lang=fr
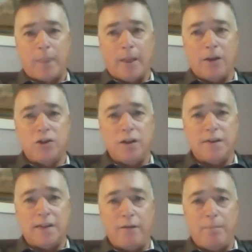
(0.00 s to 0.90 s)
je ne le
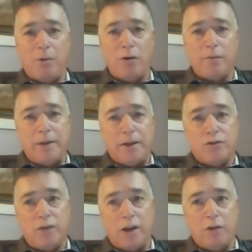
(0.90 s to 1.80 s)
savais pas, mais que je
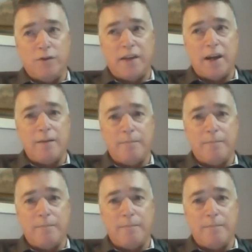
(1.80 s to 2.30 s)
voulais aller au ciel,